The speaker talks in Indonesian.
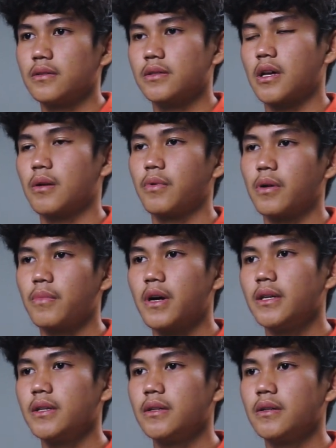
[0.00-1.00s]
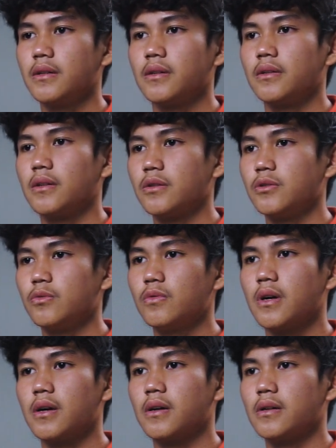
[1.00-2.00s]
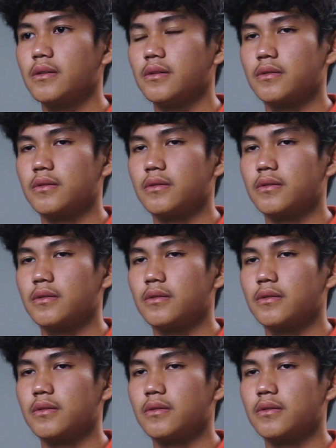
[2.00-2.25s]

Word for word: cara bermain dan juga